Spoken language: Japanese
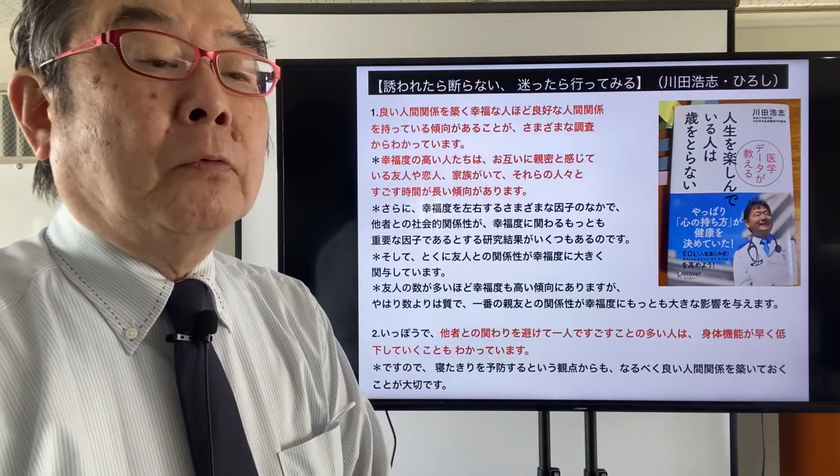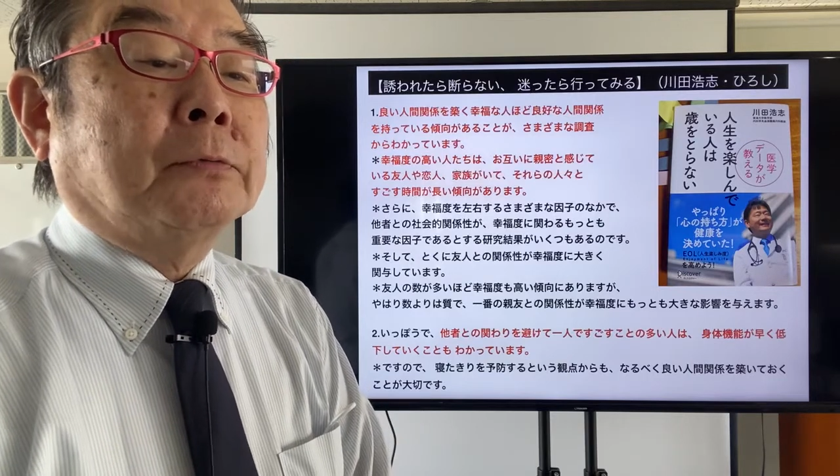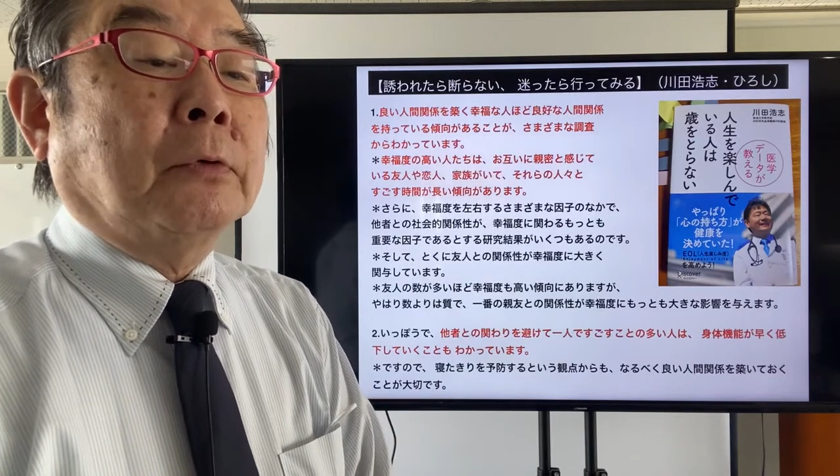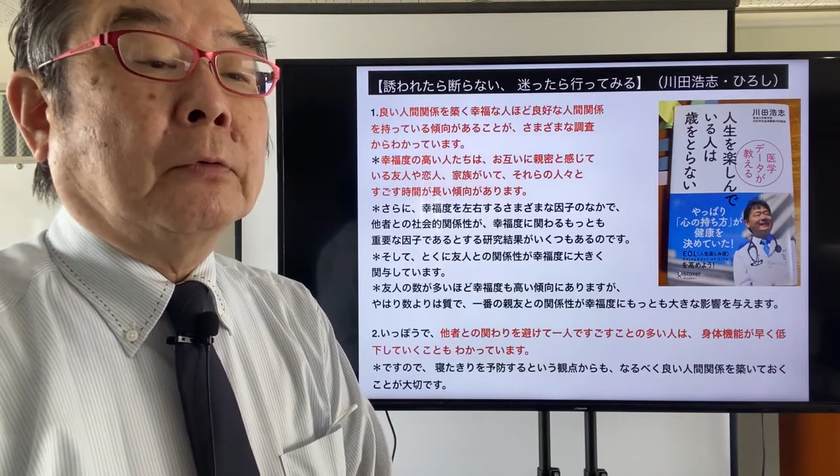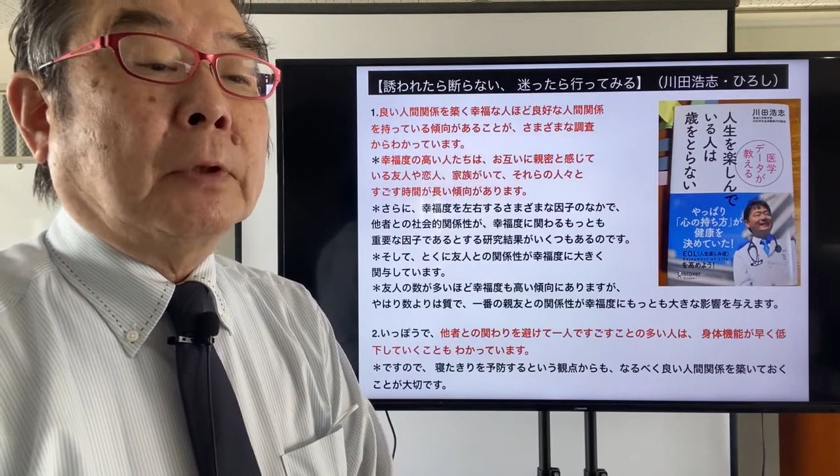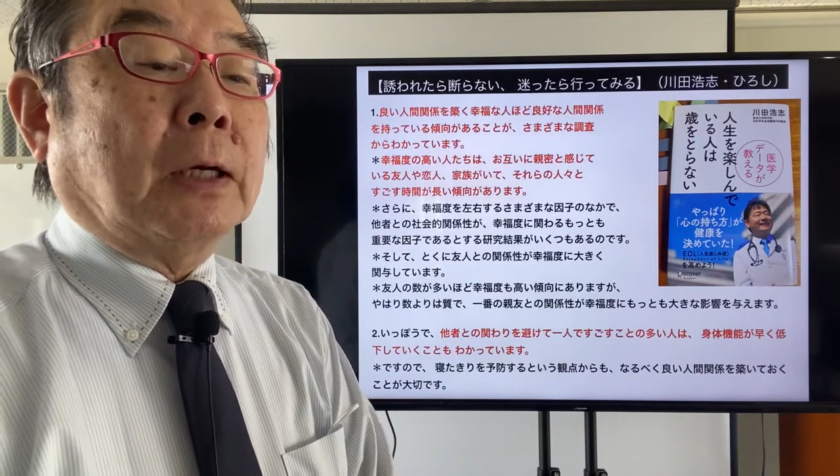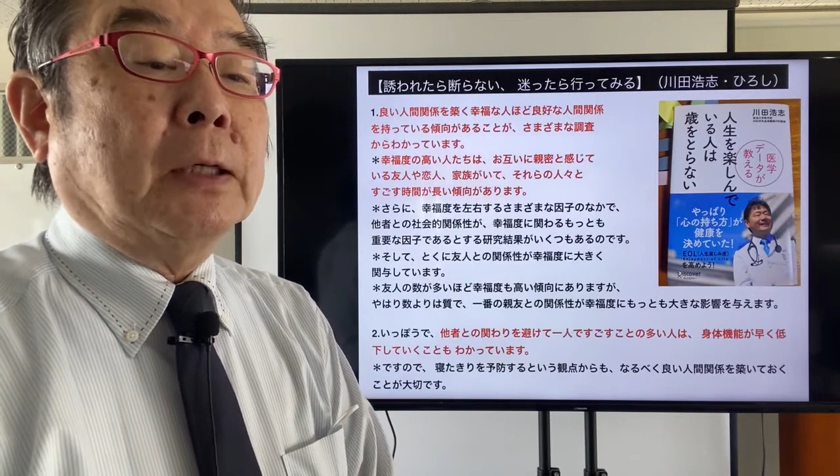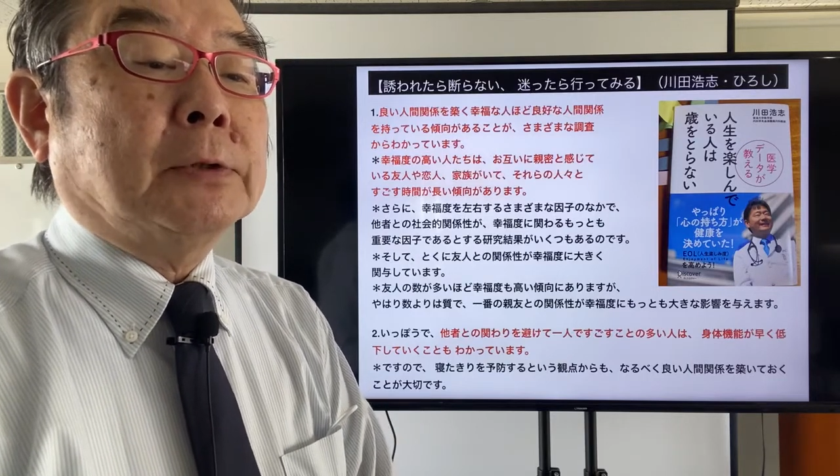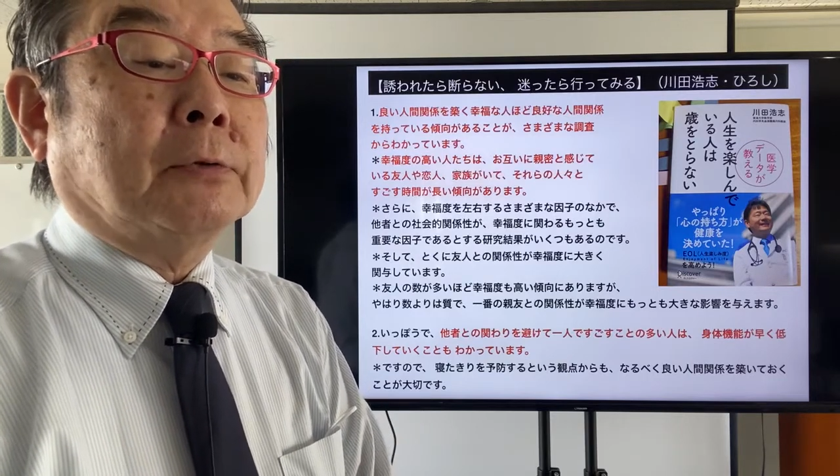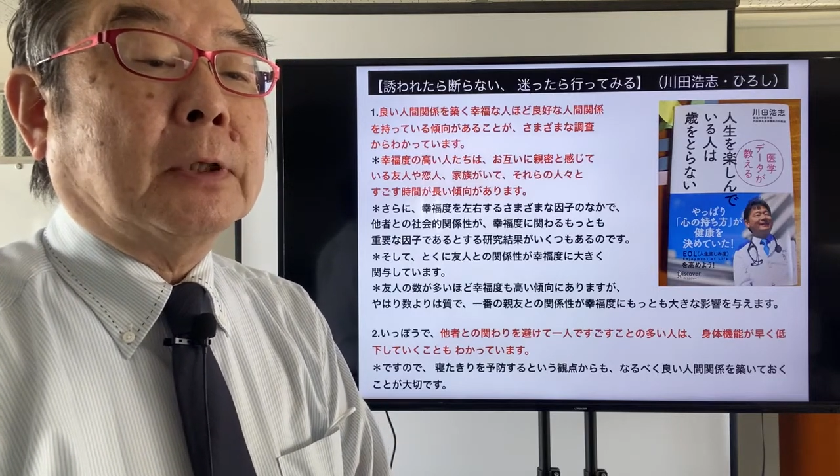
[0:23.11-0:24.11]
福度の
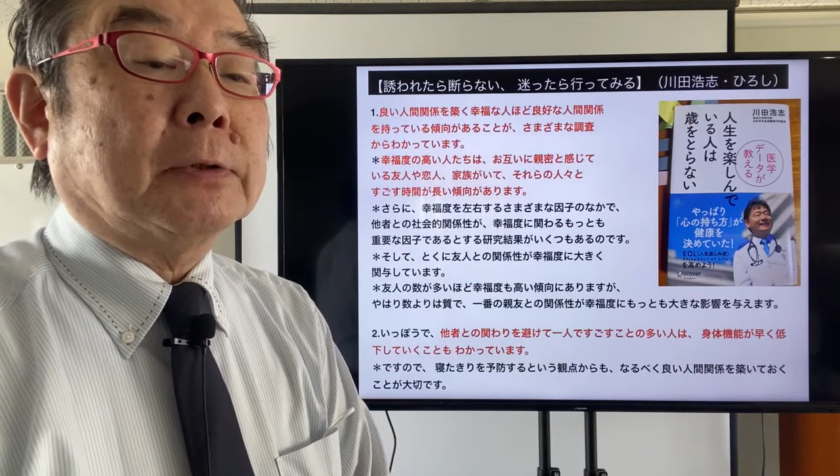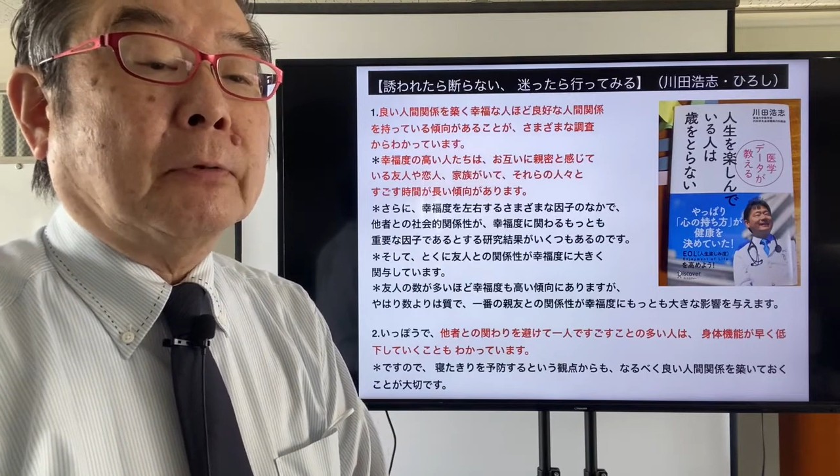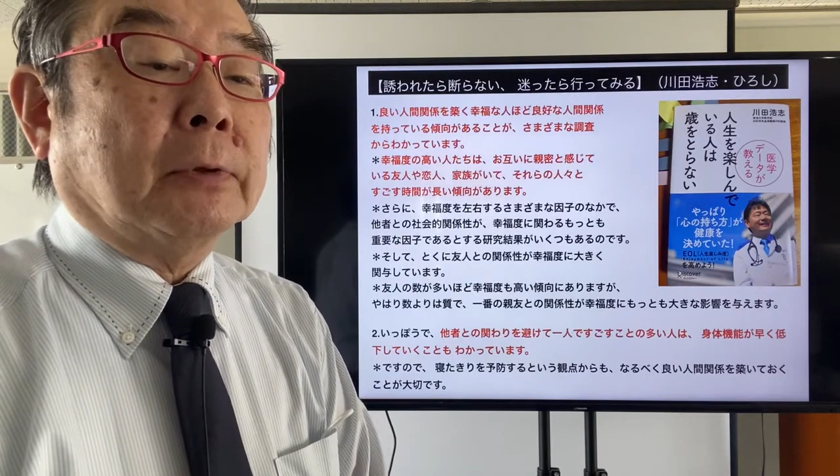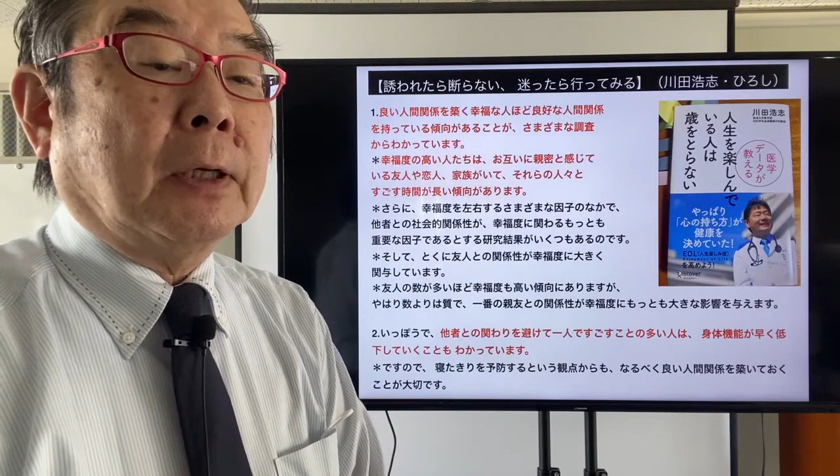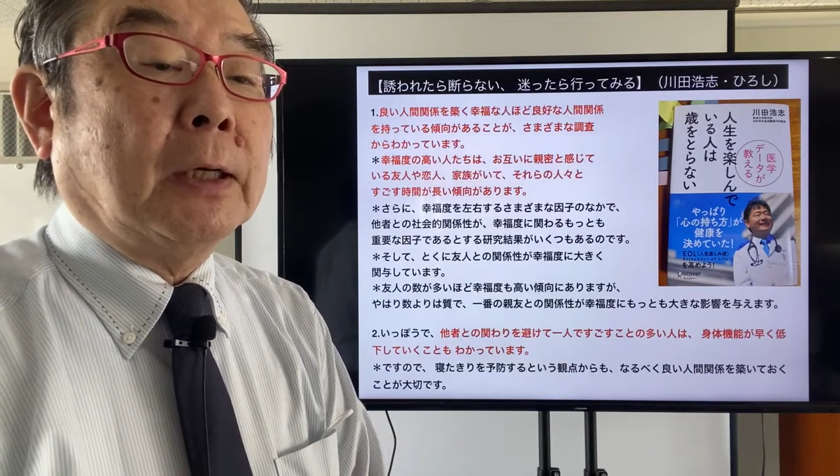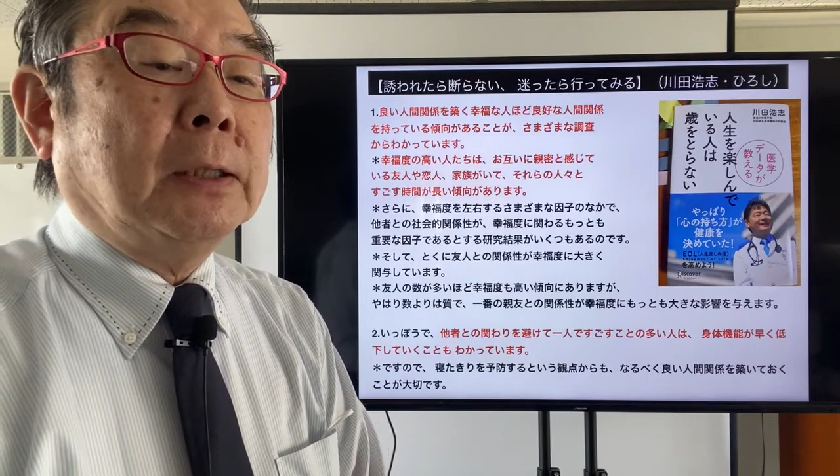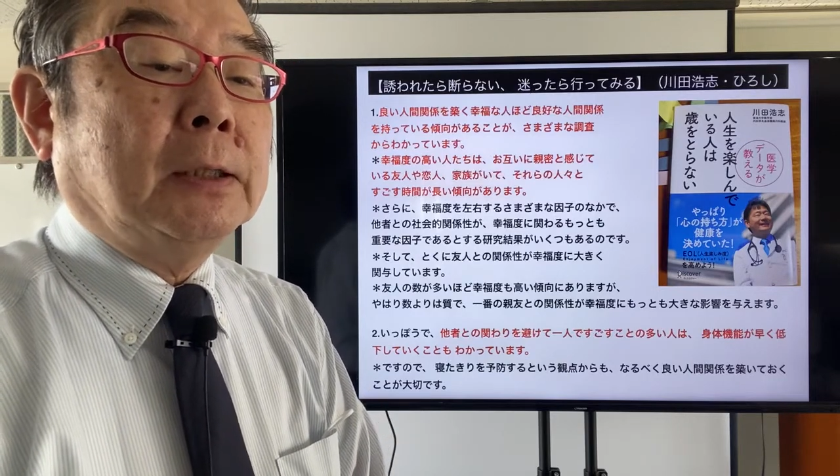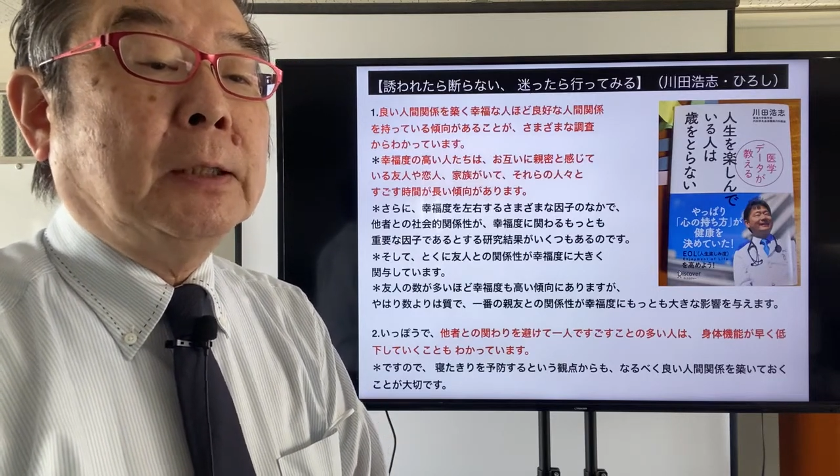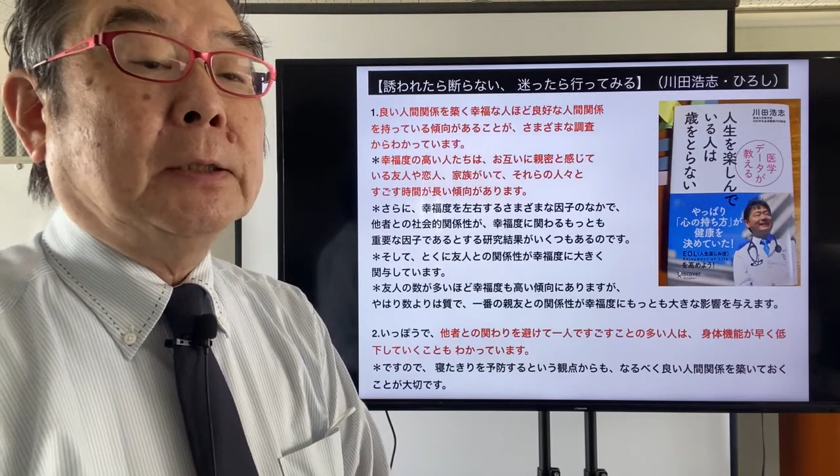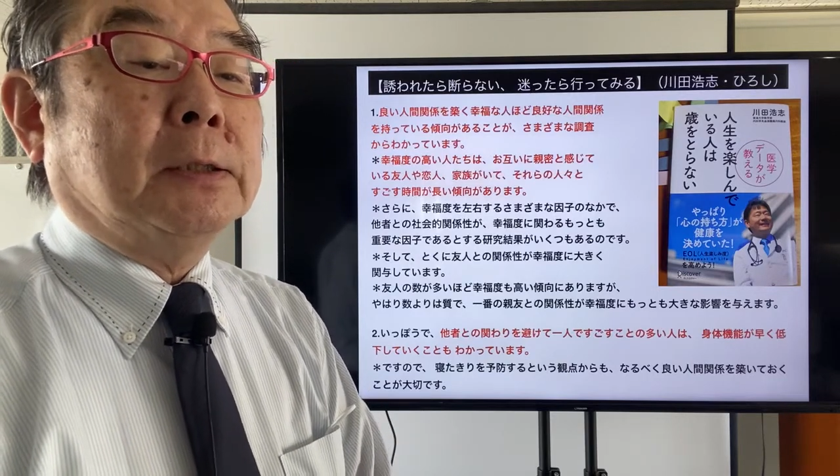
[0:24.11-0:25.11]
高い人たちをお互いに